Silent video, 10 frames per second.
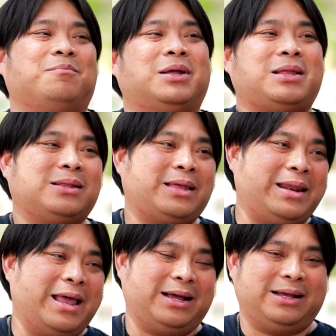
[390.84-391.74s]
มาตั้งแต่
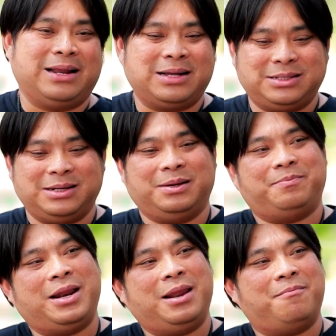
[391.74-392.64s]
เด็กหนังสือ
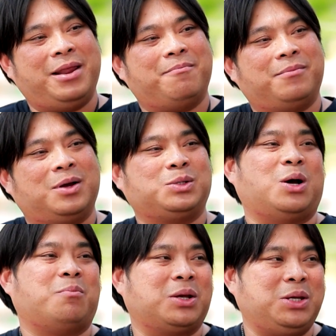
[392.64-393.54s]
เป็นเล่มๆก็
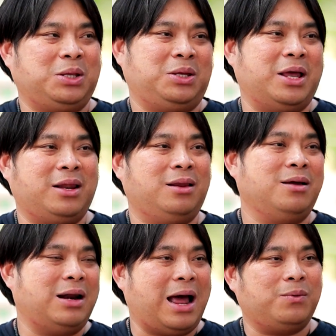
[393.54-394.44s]
จะเอามาขีดเขียนใน
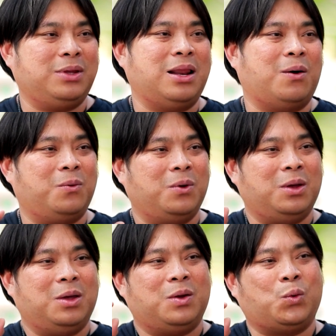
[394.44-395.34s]
เรื่องราวที่เรา
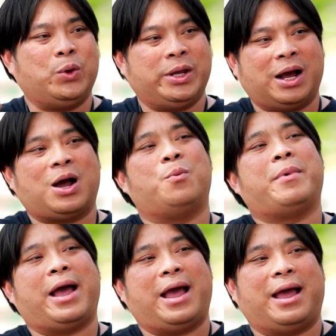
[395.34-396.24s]
คุยกับเขา
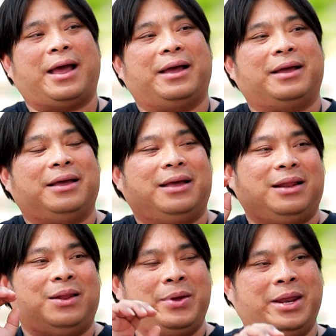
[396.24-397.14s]
มา
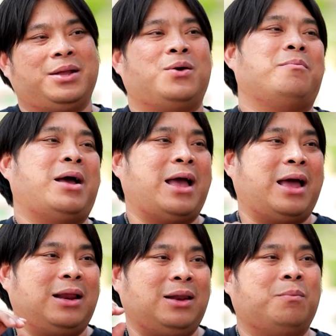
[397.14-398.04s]
เราเห็นเขามา
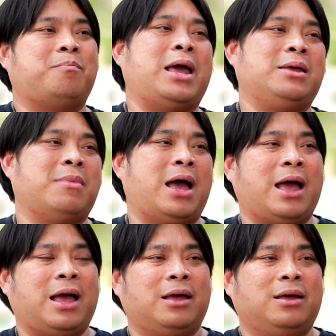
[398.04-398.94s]
เราไปมา
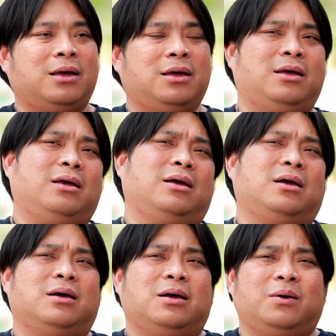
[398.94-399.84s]

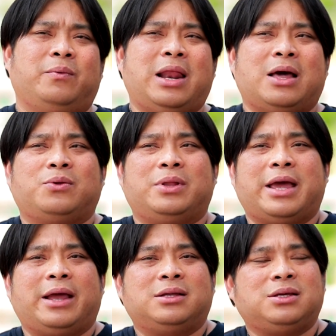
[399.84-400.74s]
เวลาส่วน
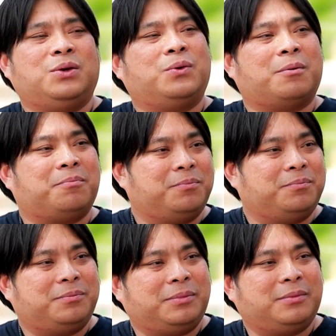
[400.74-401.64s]
ใหญ่ก็จะอยู่กับ
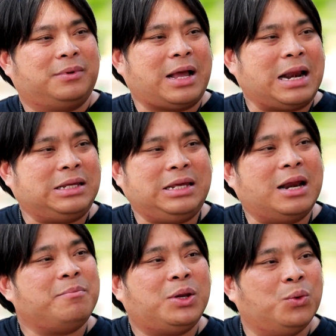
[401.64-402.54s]
การเขี
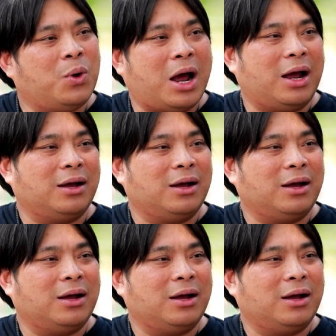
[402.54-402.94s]
ยนไปทั่ว